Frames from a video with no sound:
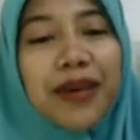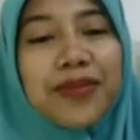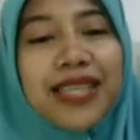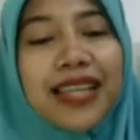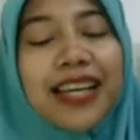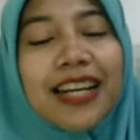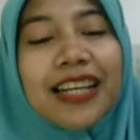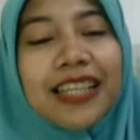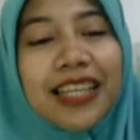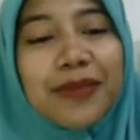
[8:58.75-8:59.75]
bisa tanah
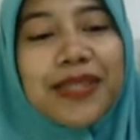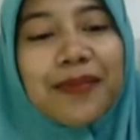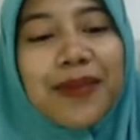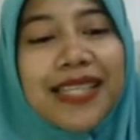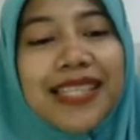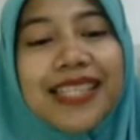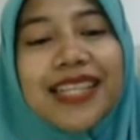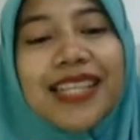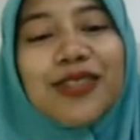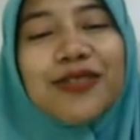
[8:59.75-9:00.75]
liat, bisa
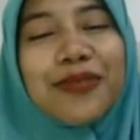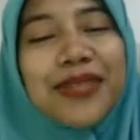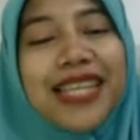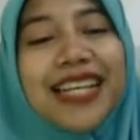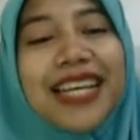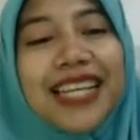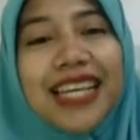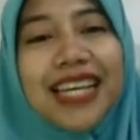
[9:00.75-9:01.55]
plastisin dan juga bisa dari